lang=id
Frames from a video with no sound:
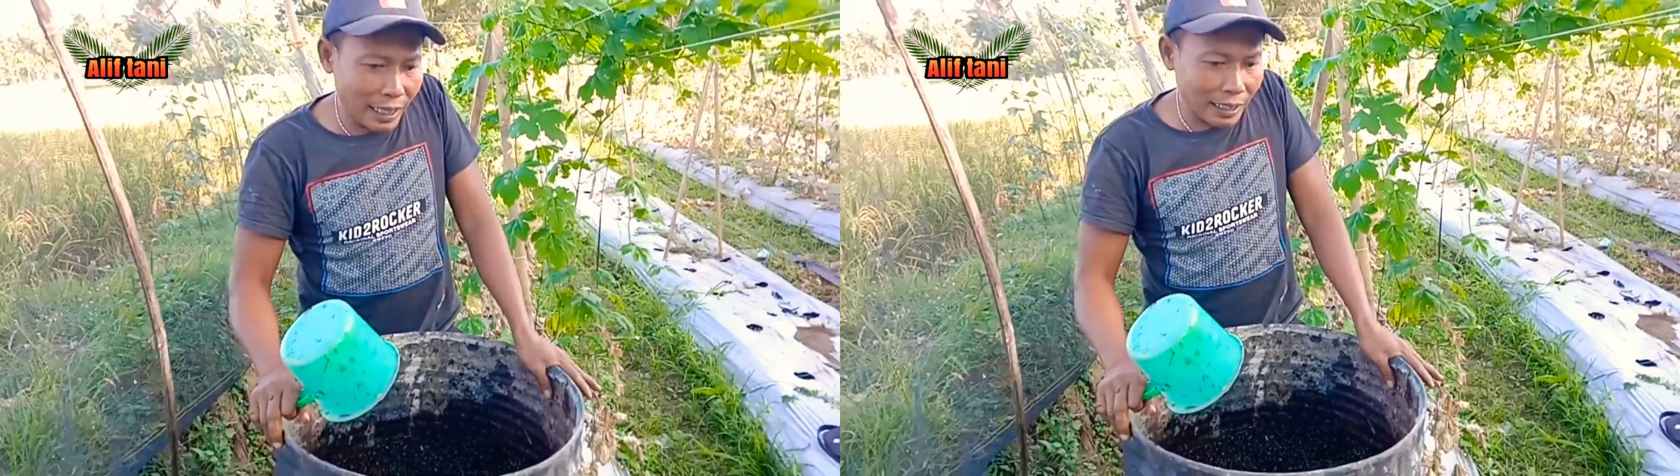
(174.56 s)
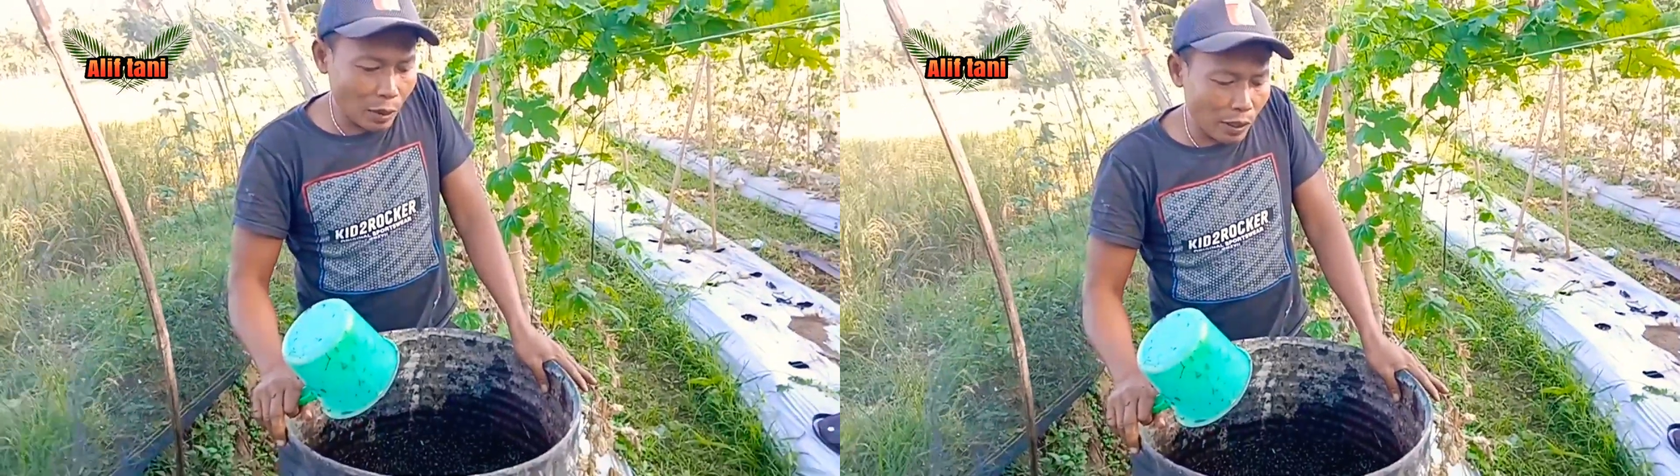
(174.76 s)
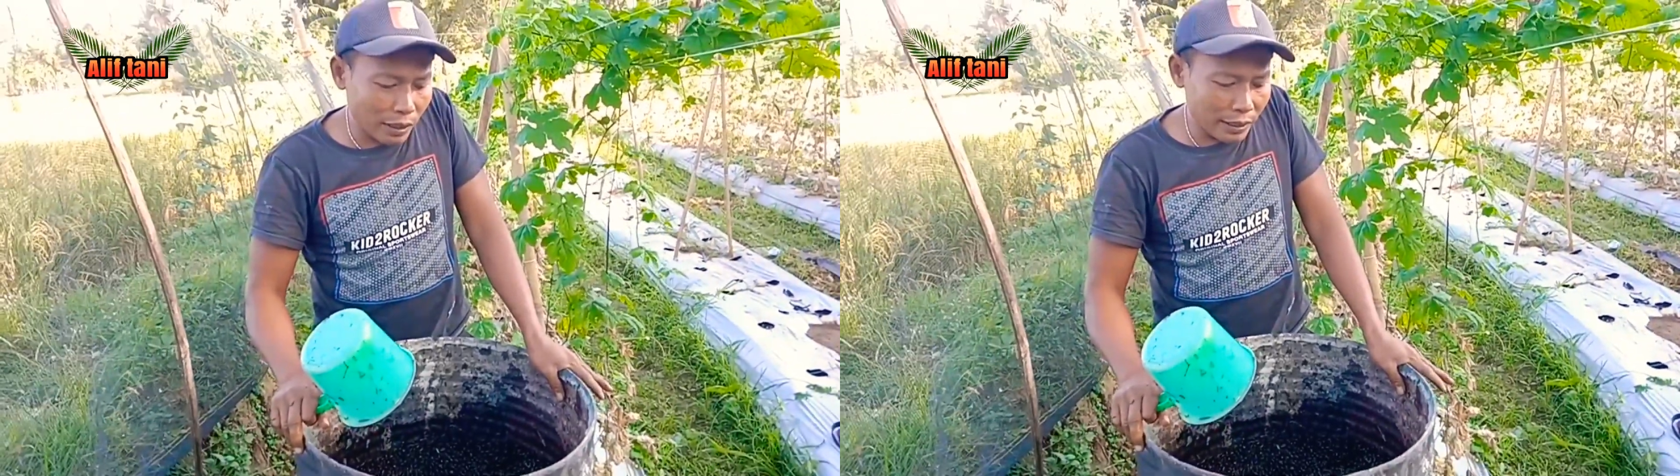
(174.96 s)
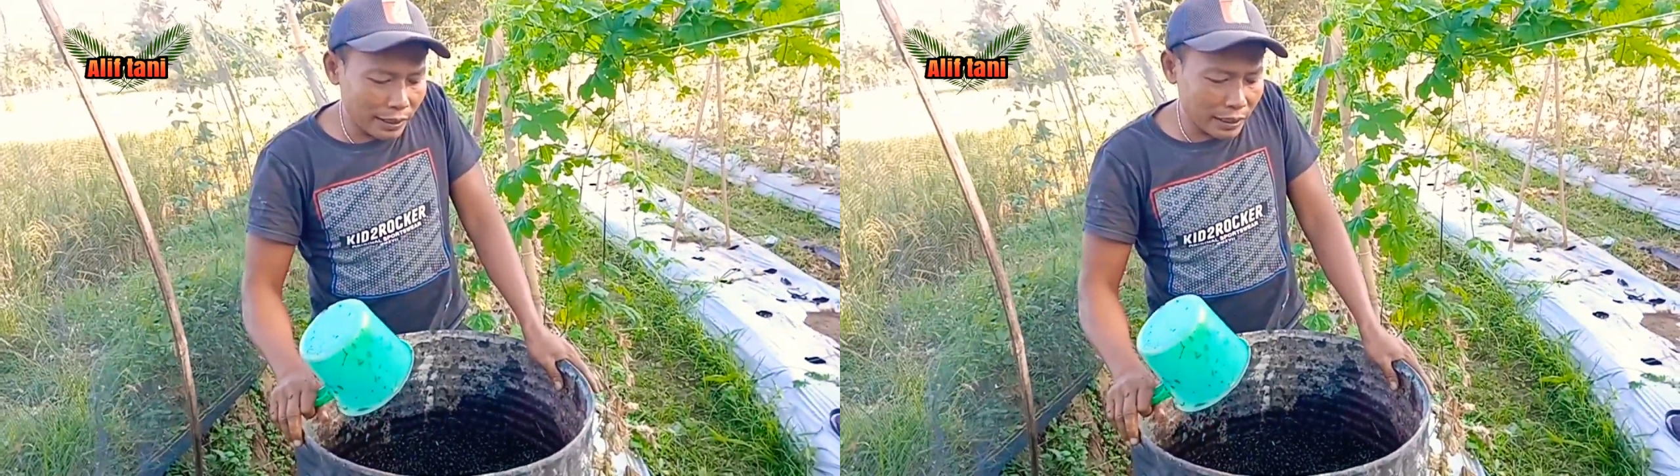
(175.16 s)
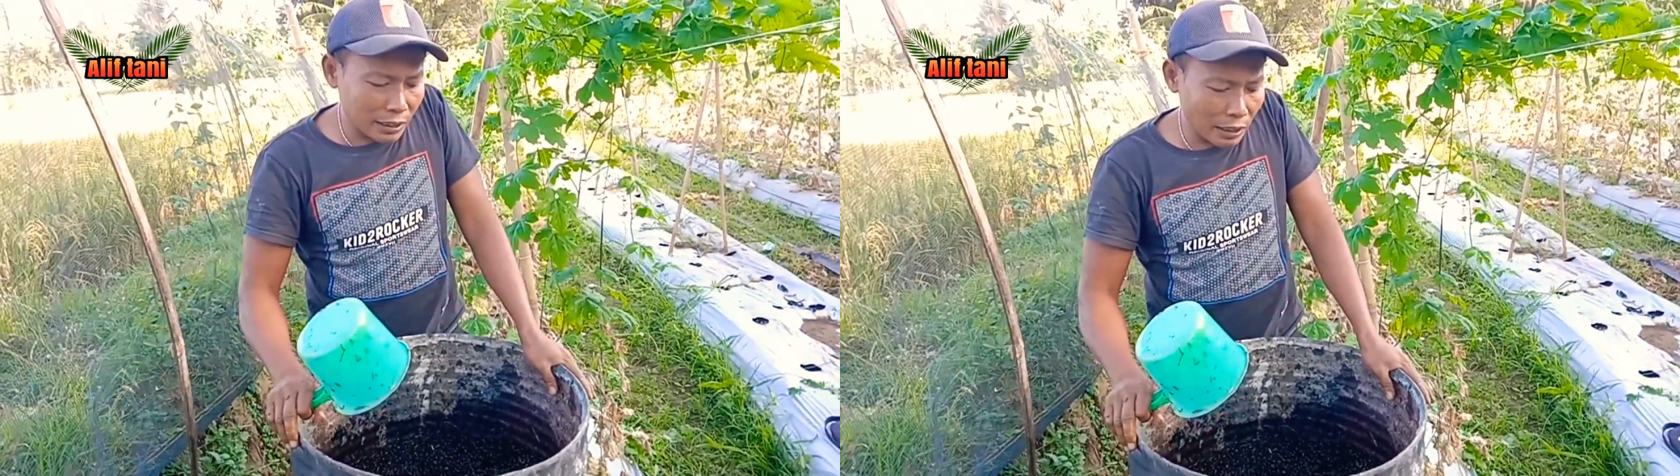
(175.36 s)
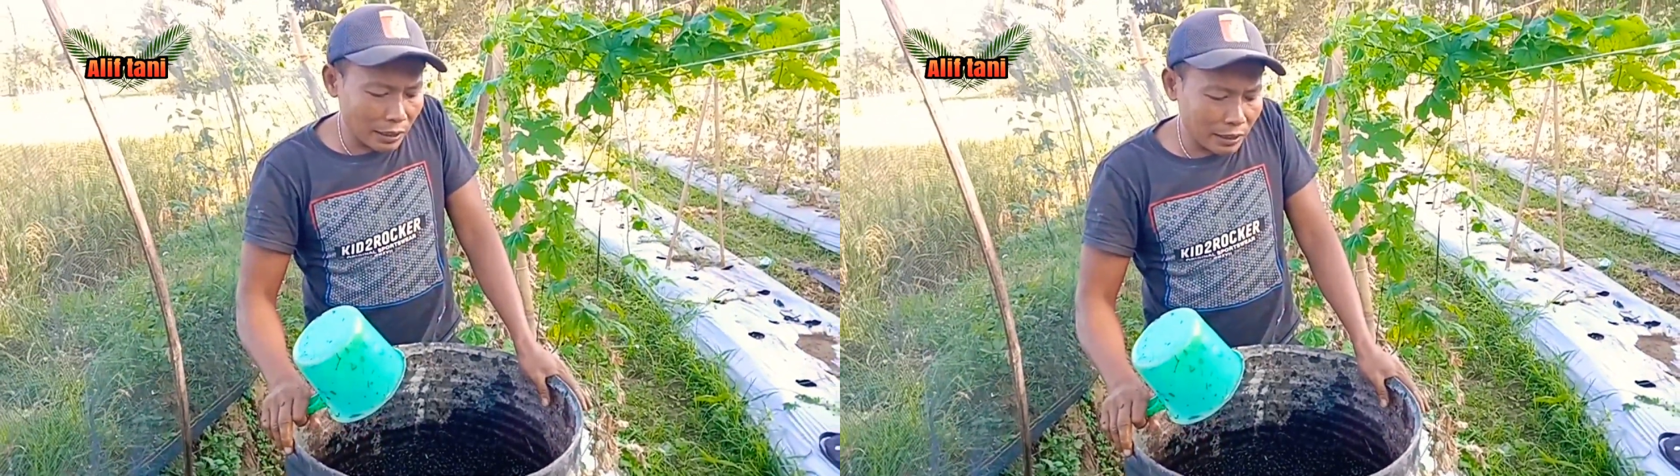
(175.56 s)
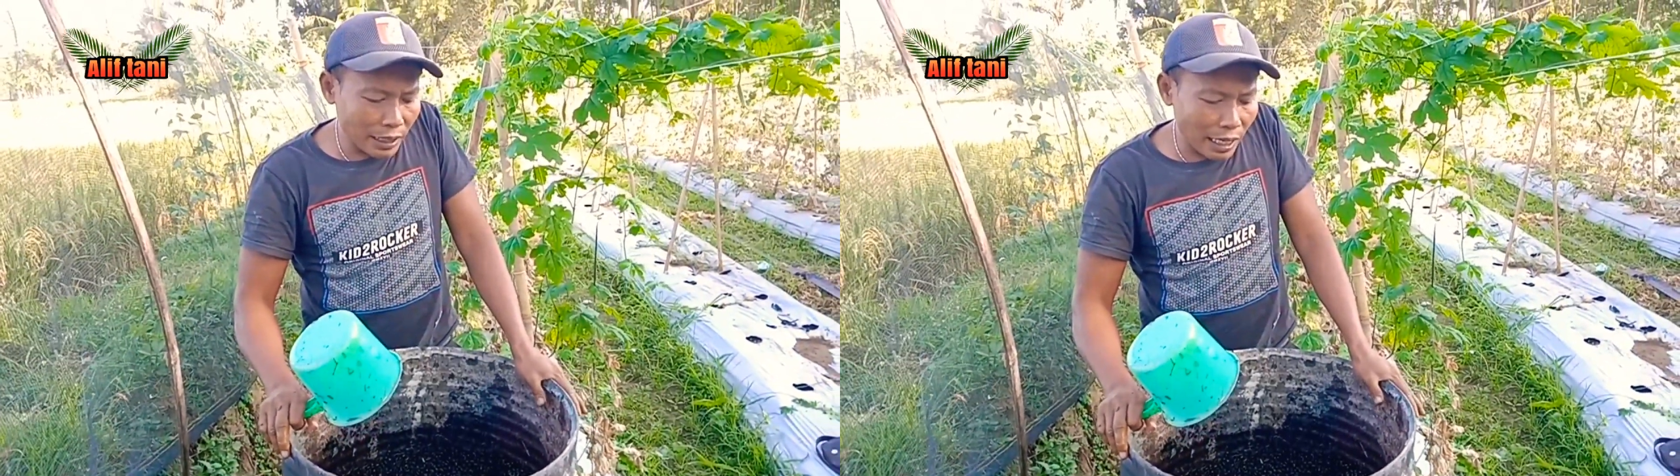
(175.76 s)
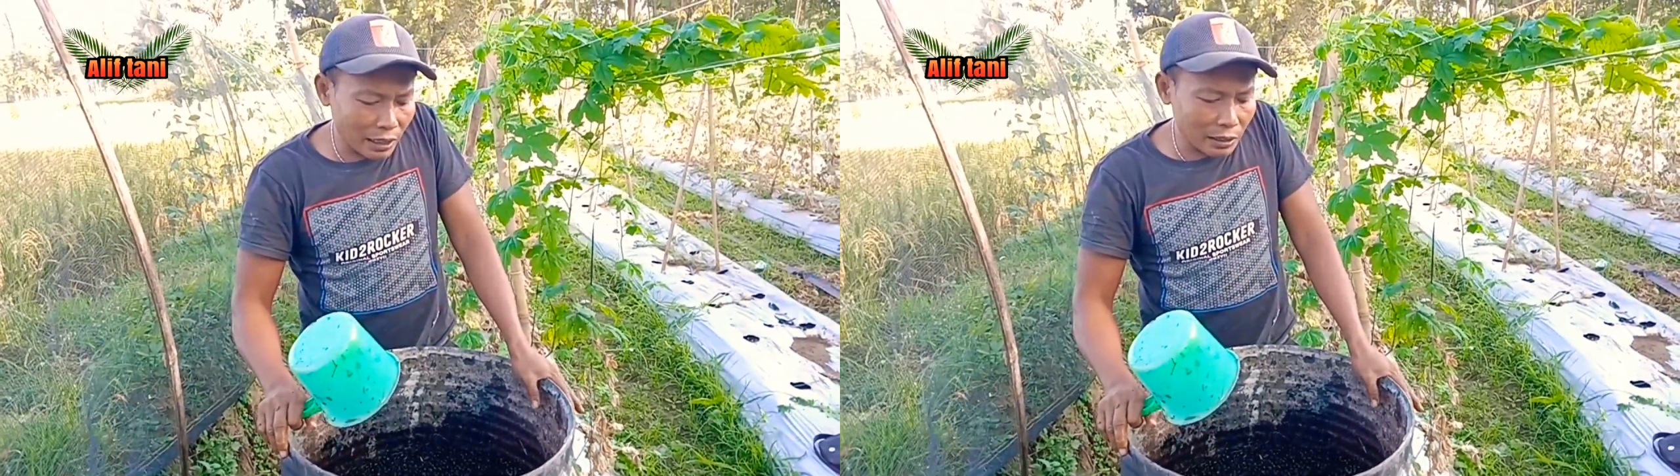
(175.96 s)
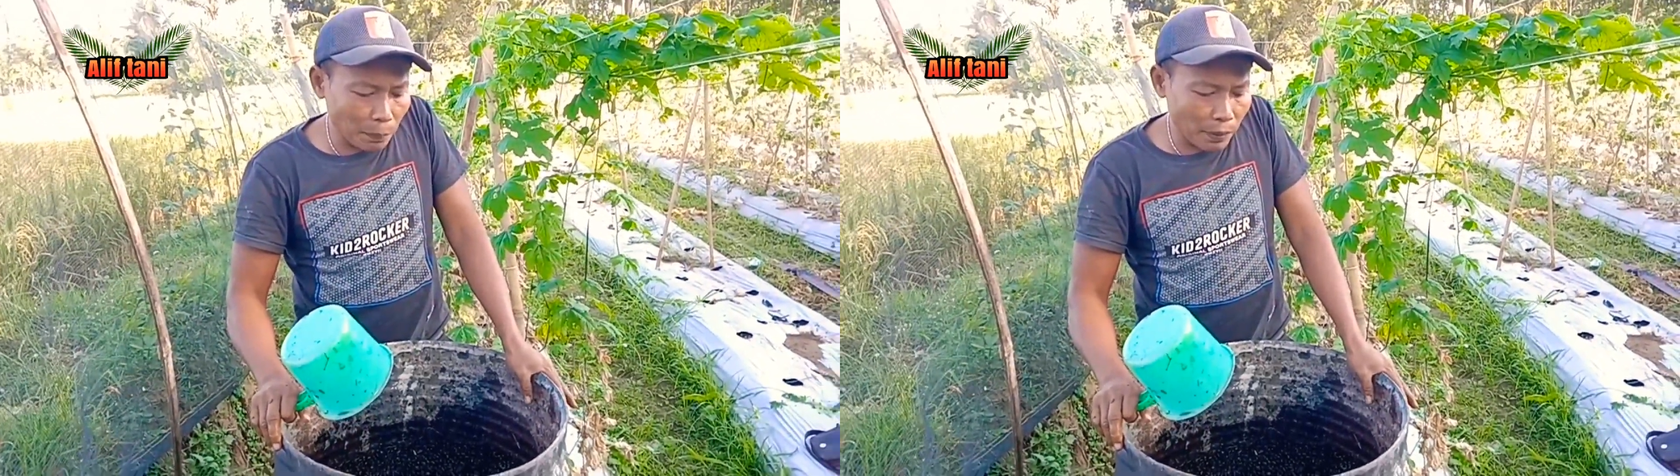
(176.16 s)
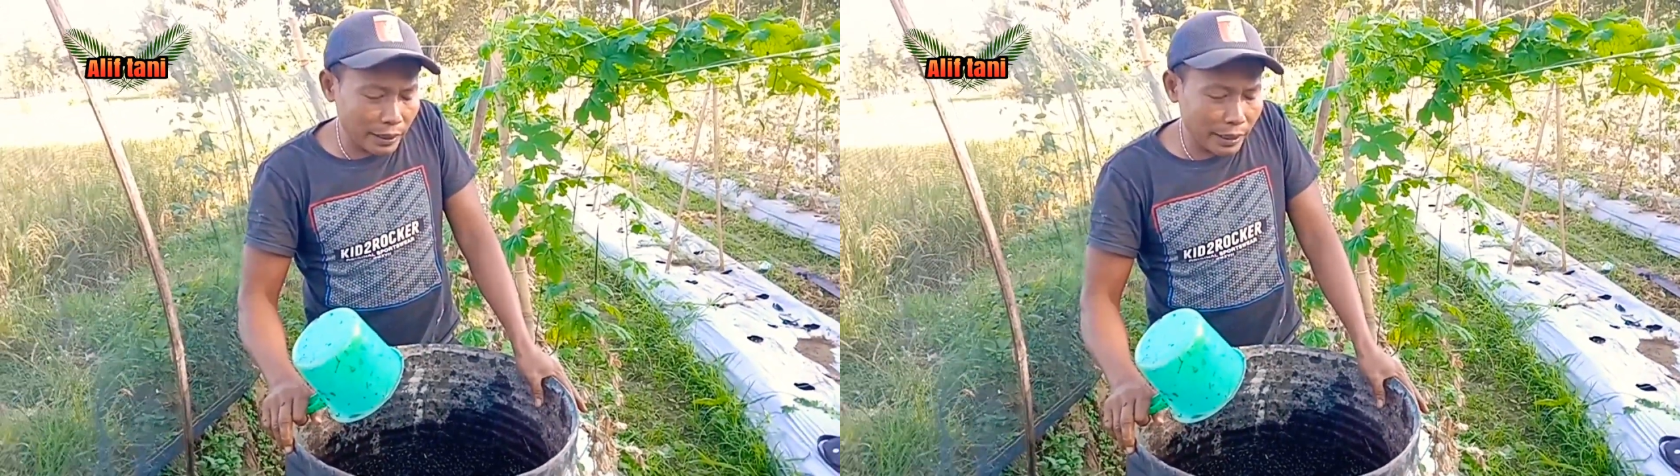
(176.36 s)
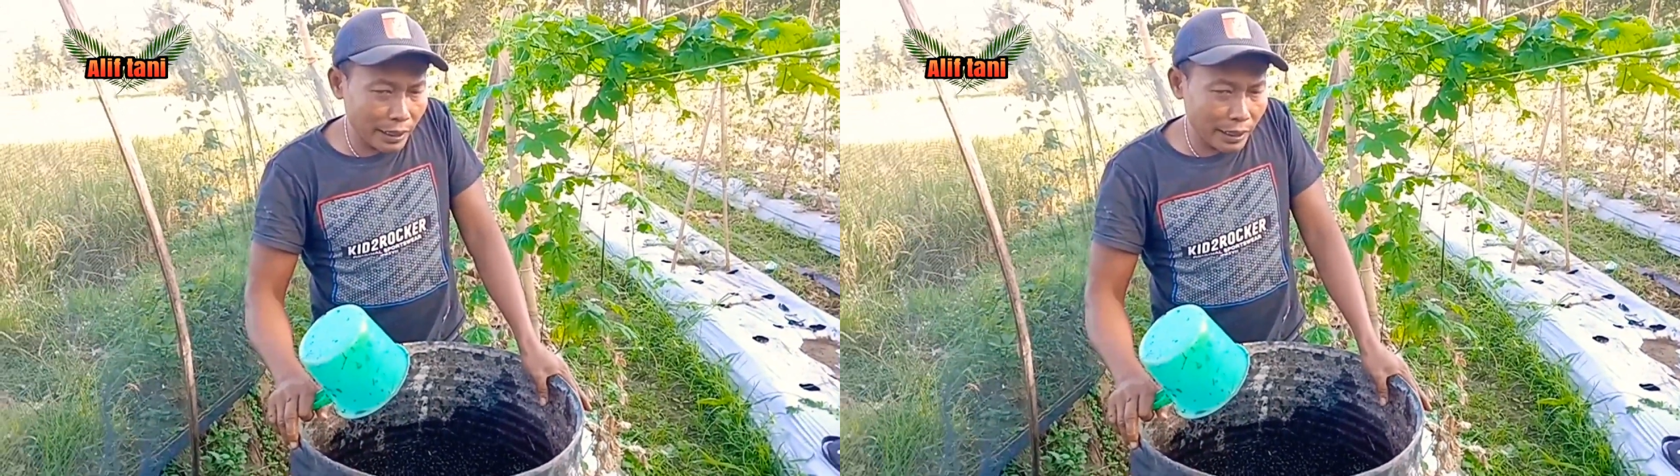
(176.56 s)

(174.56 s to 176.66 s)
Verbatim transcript: nggak tahu ya cara seperti